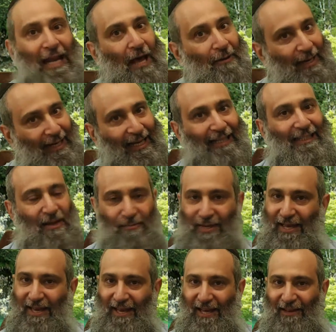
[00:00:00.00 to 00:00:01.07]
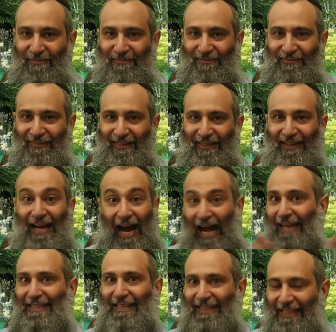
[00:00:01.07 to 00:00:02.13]
Braja también.
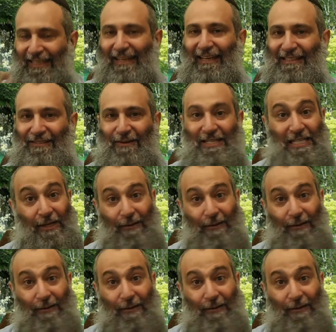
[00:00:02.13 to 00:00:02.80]
¿Alguien quiere que se vaya a la